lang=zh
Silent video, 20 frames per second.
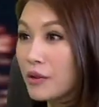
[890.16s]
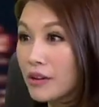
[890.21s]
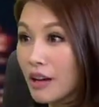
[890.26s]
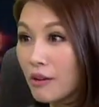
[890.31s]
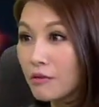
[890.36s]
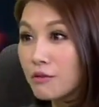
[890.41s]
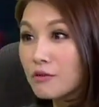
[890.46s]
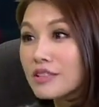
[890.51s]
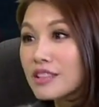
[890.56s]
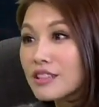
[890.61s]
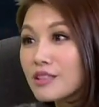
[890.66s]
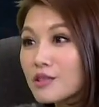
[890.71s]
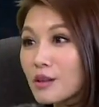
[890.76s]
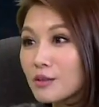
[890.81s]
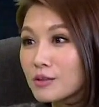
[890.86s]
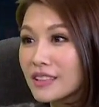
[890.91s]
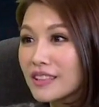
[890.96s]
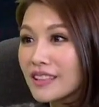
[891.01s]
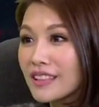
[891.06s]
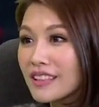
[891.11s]
因为要负责
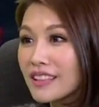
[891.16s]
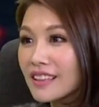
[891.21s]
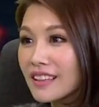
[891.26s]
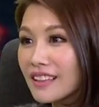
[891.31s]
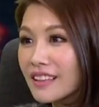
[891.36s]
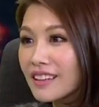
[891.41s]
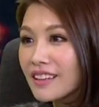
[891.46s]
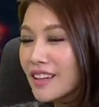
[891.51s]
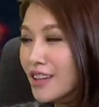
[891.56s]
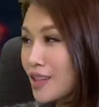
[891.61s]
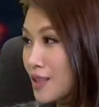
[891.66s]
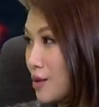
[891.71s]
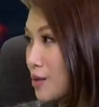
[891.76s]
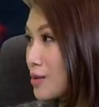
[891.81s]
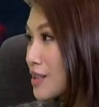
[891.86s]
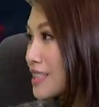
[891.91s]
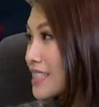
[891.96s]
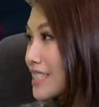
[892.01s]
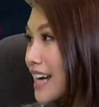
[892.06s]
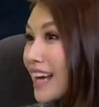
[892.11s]
守着那个
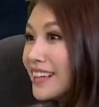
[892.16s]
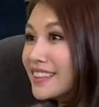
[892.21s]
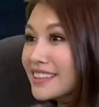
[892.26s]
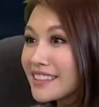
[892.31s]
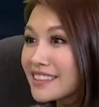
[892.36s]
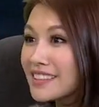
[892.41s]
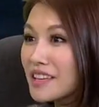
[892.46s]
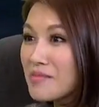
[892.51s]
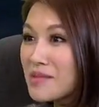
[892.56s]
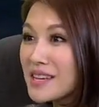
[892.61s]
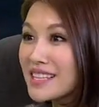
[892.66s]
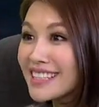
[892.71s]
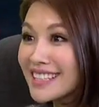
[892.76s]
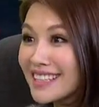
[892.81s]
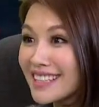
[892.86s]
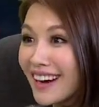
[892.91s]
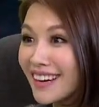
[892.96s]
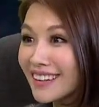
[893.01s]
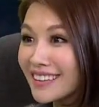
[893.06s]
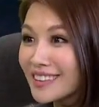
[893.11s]
守着家里的那面
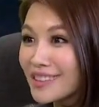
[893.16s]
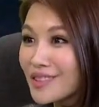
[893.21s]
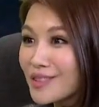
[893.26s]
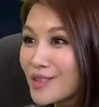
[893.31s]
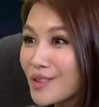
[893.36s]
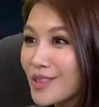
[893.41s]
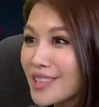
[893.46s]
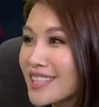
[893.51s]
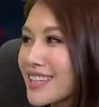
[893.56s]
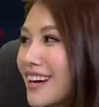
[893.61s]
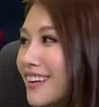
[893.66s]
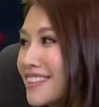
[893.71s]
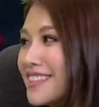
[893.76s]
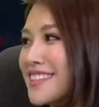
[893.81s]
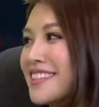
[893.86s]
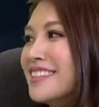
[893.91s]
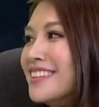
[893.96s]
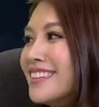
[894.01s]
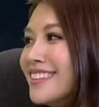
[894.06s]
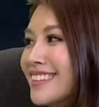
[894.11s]
墙跟所有藏
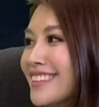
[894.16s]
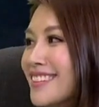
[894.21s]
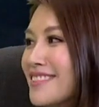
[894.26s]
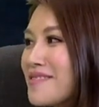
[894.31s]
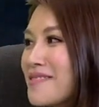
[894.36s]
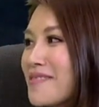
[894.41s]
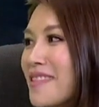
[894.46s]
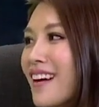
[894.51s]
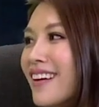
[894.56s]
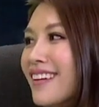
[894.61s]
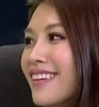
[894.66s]
钱的地方。